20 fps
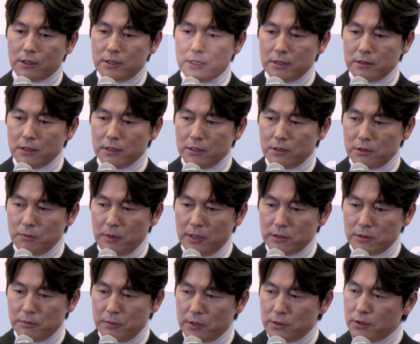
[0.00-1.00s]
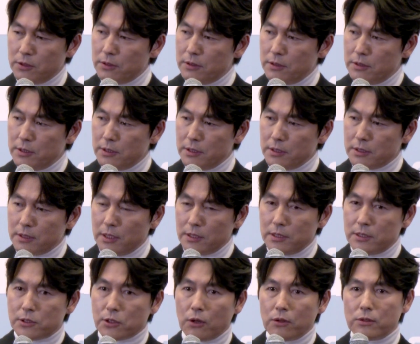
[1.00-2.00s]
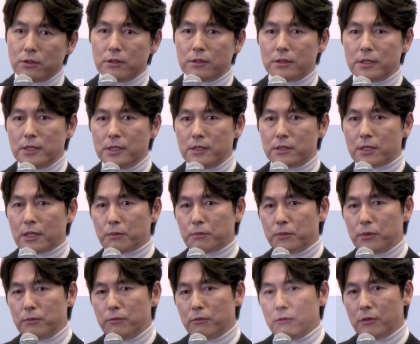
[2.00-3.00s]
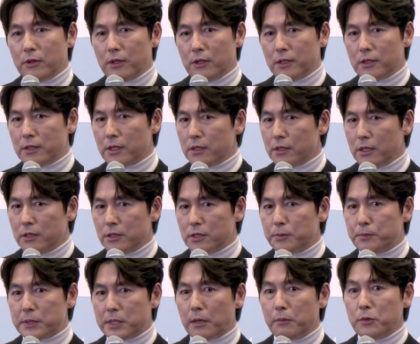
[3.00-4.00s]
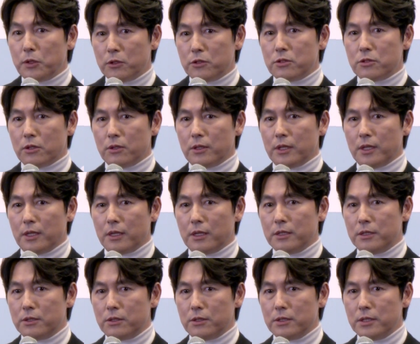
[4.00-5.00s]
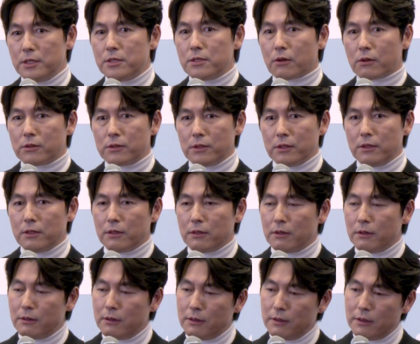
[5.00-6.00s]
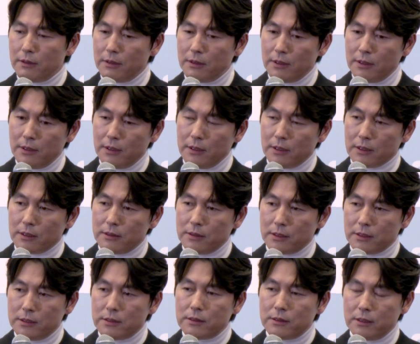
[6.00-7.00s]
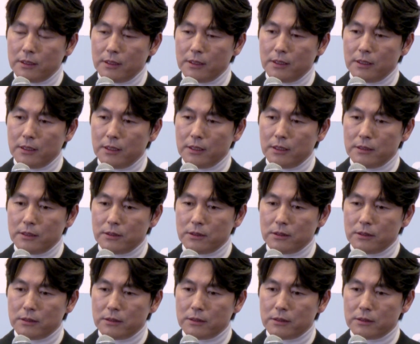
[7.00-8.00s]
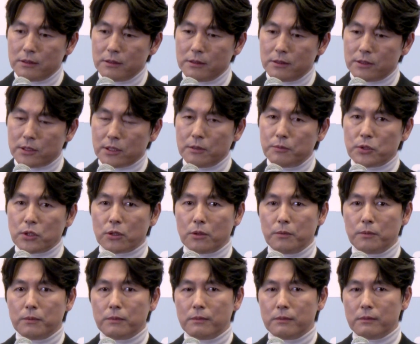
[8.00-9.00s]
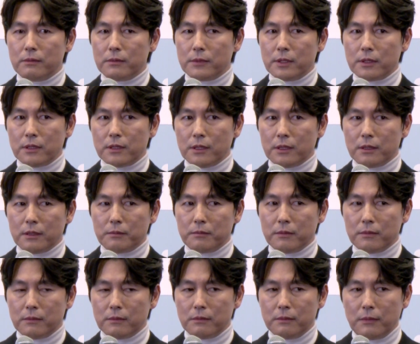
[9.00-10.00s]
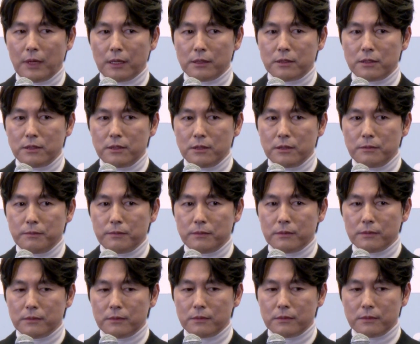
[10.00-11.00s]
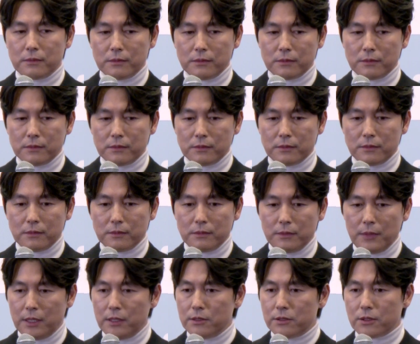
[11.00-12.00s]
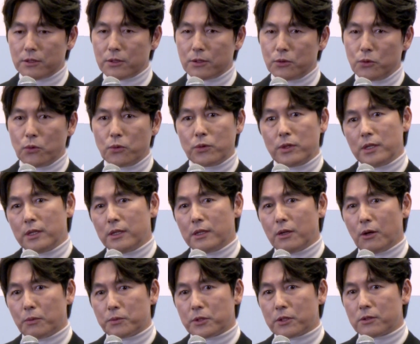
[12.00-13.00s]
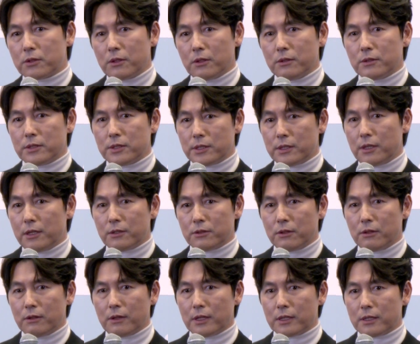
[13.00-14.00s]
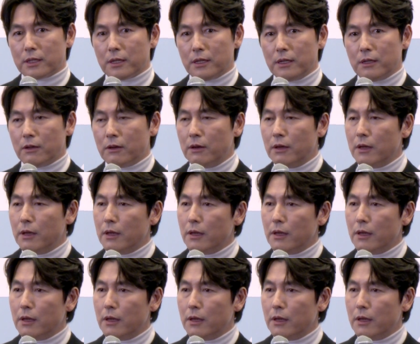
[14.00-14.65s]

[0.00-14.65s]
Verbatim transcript: 기자님께서 말씀하셨듯이 사실 저는 이 작품과 한 13년 전에 인연이 있었거든요. 근데 그때는 지금처럼 이렇게 만듦에 있어서 용기가 없었던 시대였던 것 같아요.